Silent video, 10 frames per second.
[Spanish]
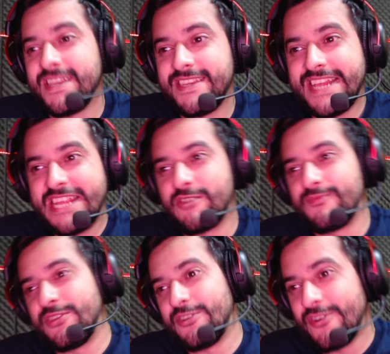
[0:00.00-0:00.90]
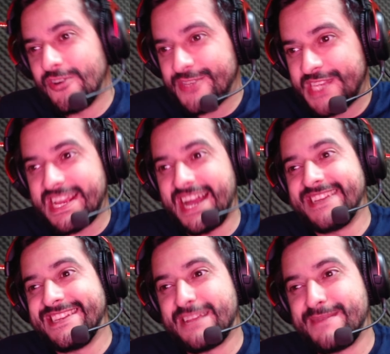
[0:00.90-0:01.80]
y el helicóptero se cae
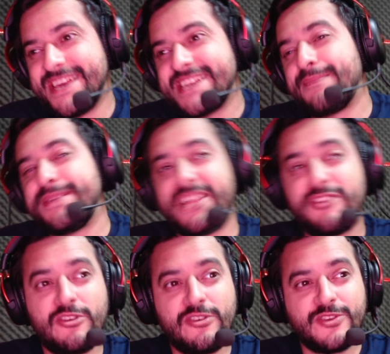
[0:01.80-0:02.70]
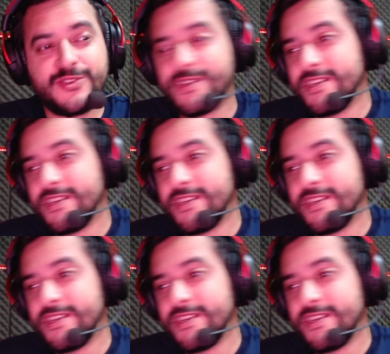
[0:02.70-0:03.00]
y termina decapitando a los dos.